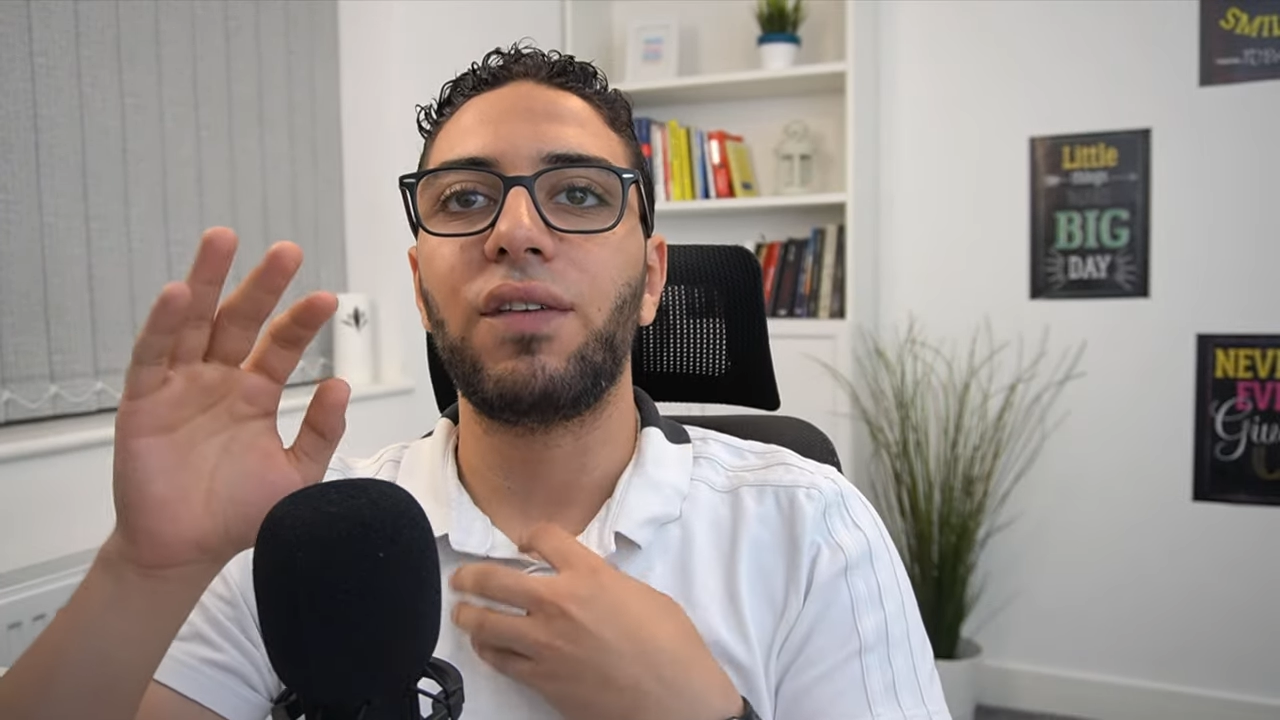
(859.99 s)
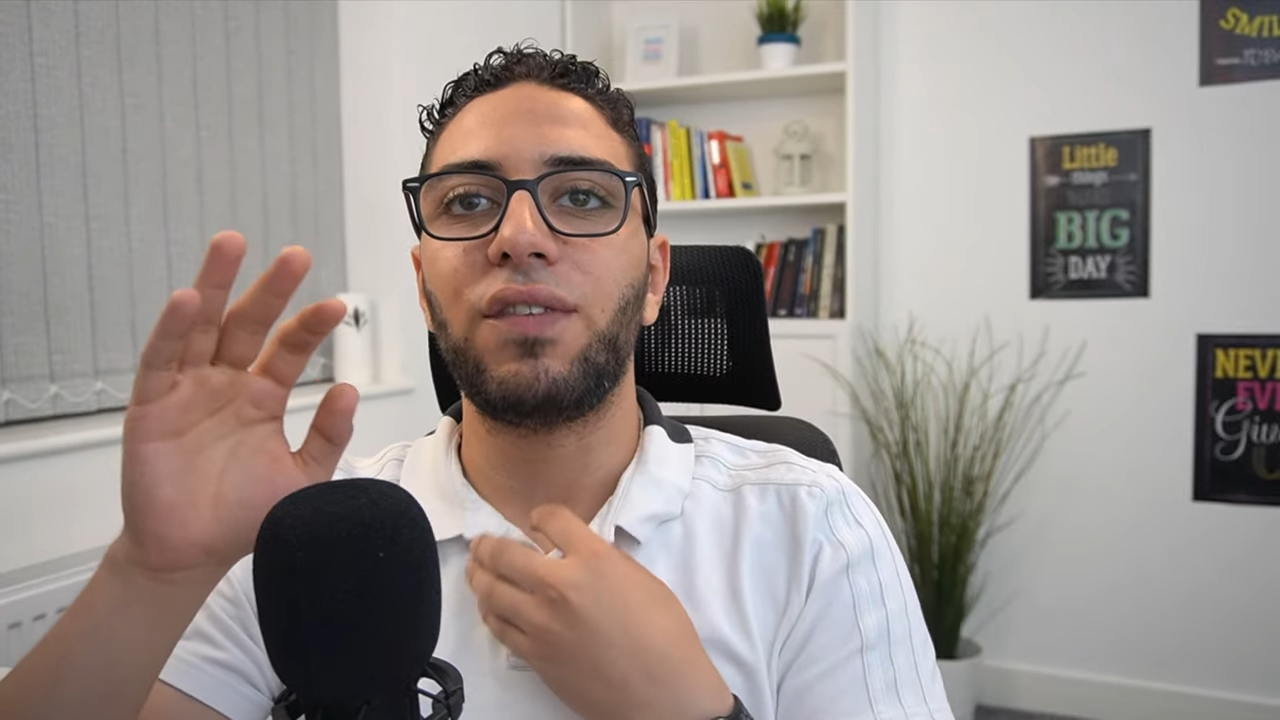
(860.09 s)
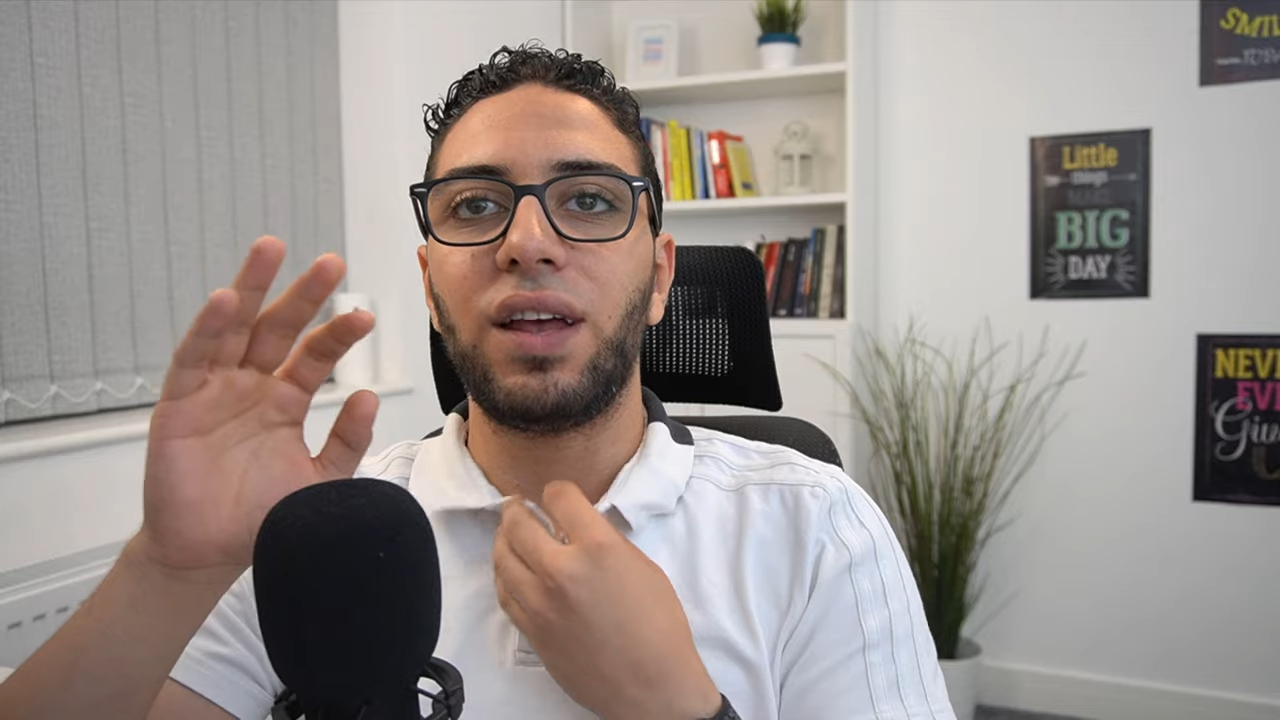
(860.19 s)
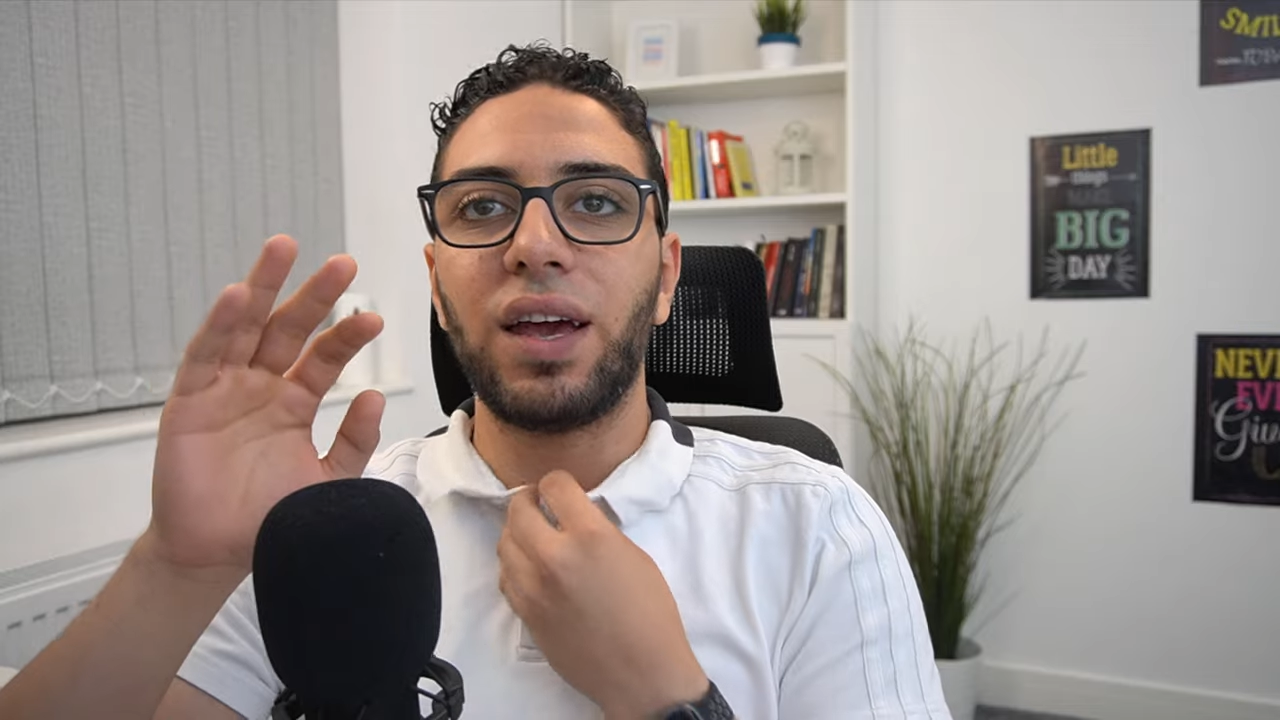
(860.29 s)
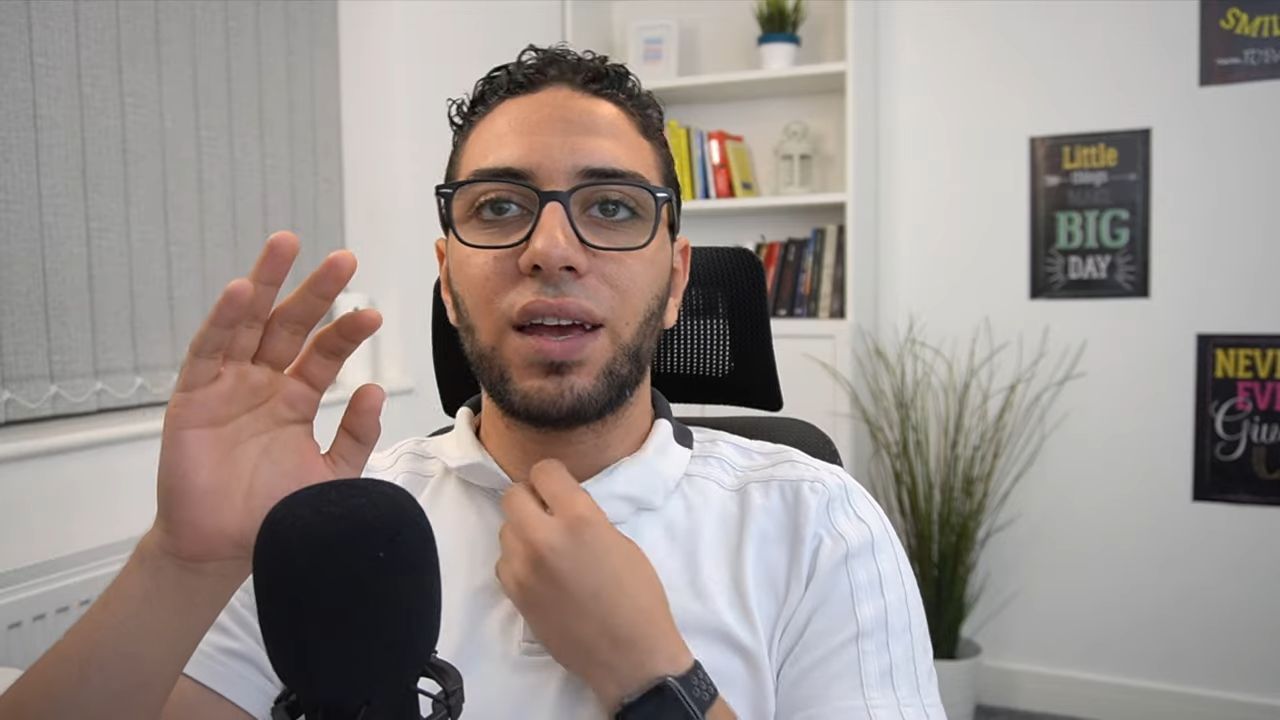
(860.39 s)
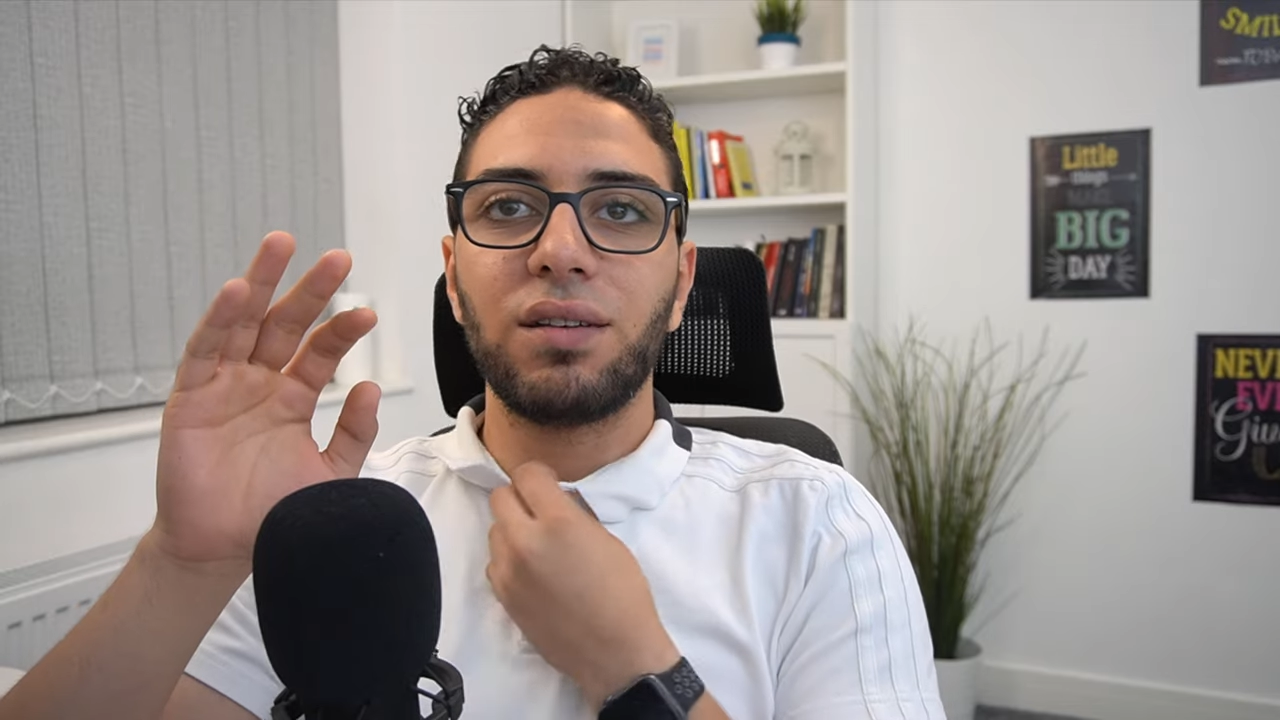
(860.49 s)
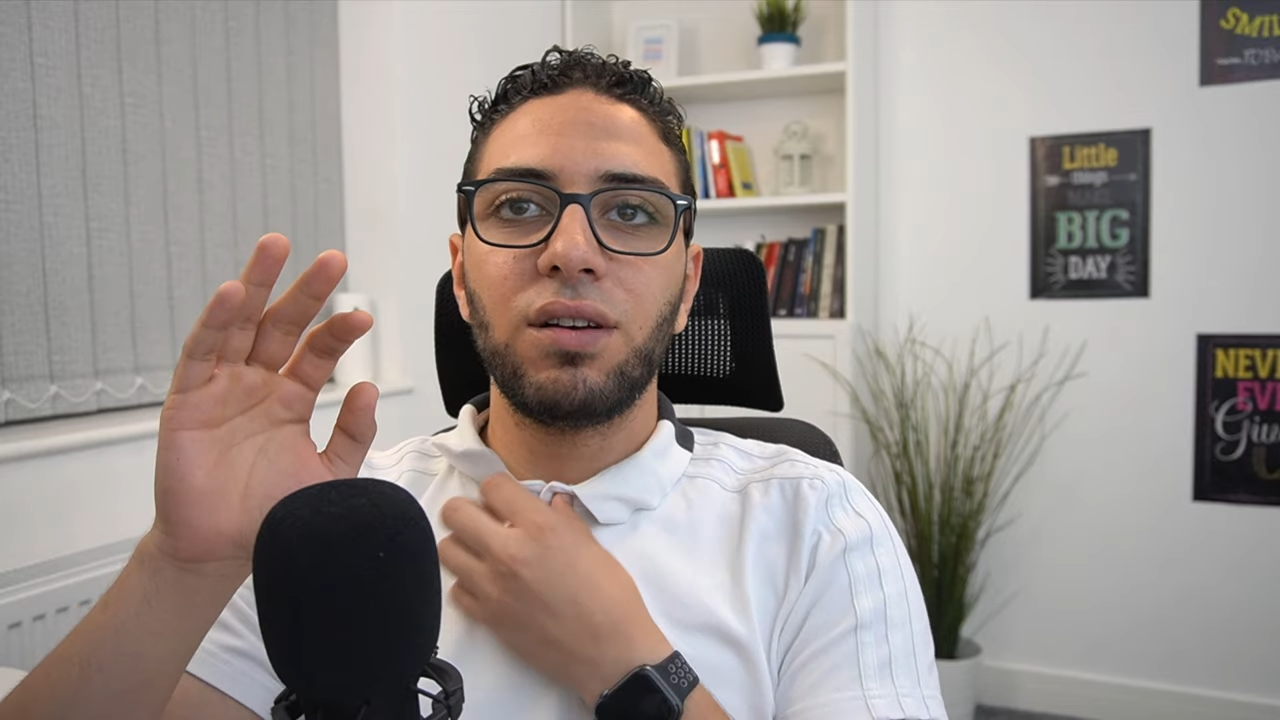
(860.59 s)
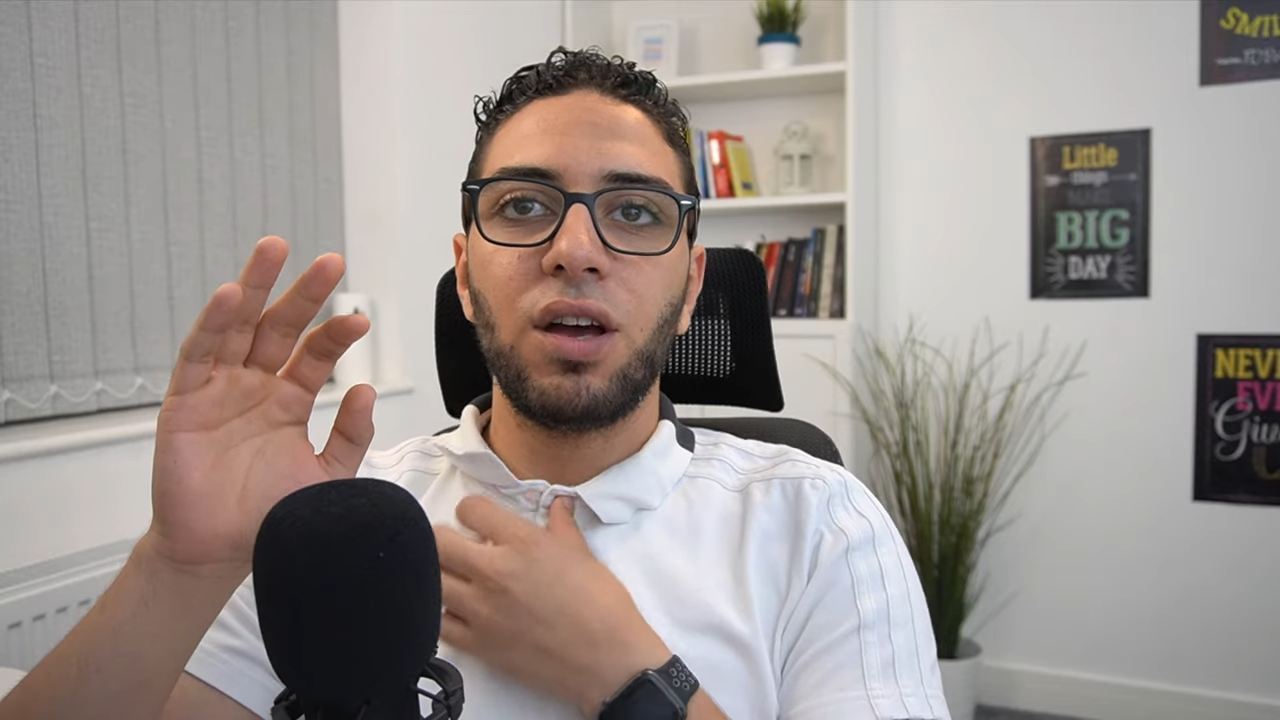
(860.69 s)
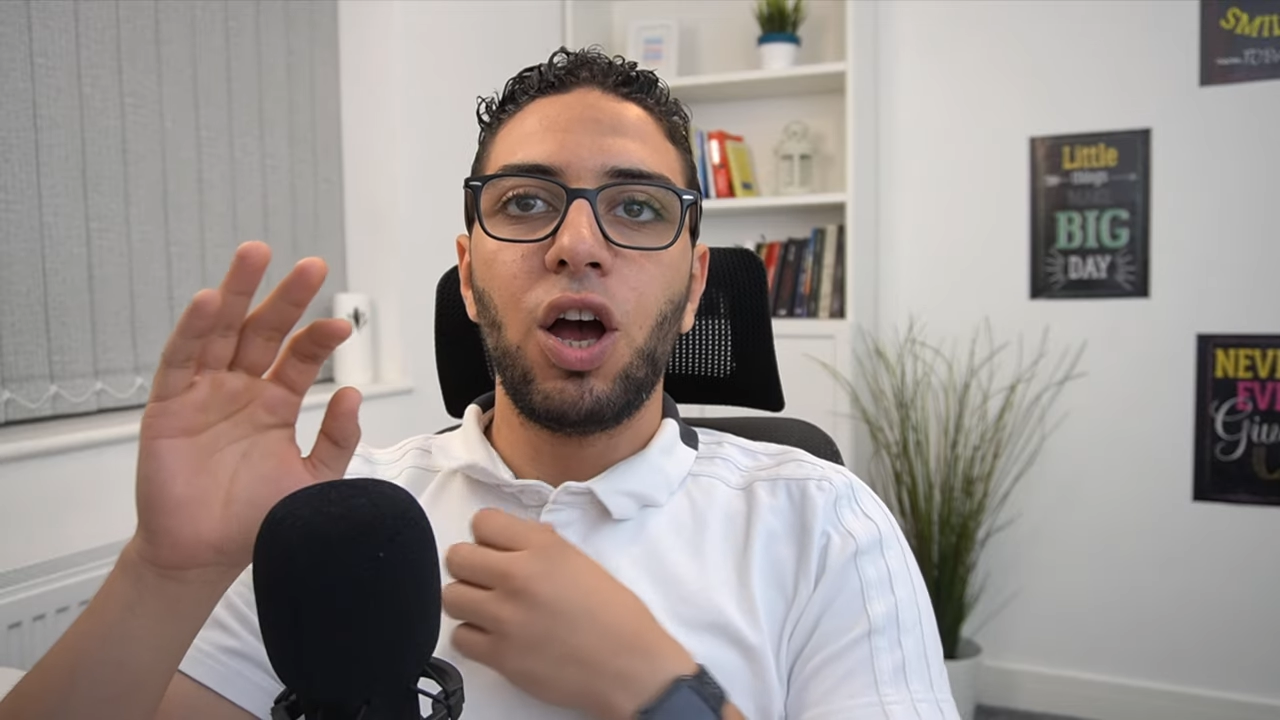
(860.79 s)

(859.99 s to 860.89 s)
في الاخر